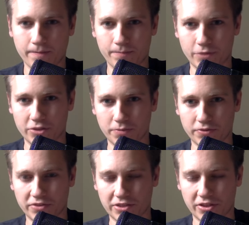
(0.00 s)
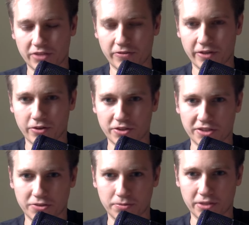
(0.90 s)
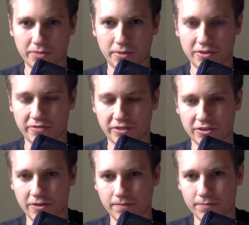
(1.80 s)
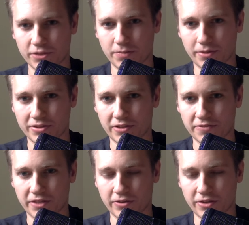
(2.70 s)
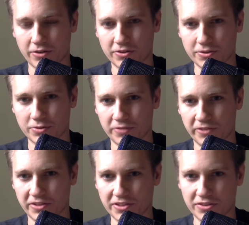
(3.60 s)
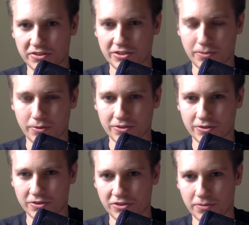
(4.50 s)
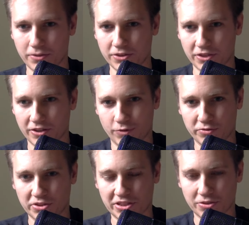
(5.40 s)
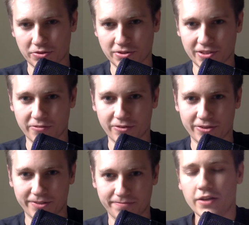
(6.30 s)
no to też poświęca trochę wolnego czasu, by na tym pracować, czyli pracodawca jako tak odzyskuje więcej niż 100% godzin roboczych i wszystkie strony są zadowolone.